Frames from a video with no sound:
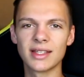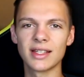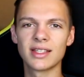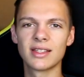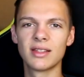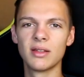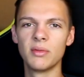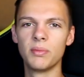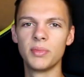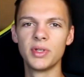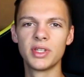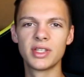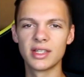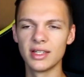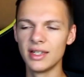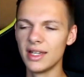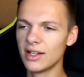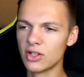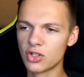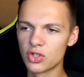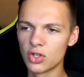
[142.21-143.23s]
dass du ein bisschen
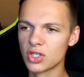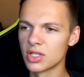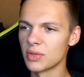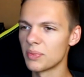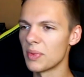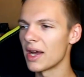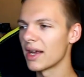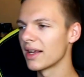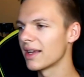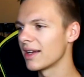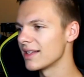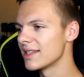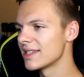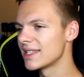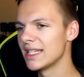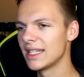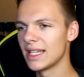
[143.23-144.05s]
Liegestütze machen kannst,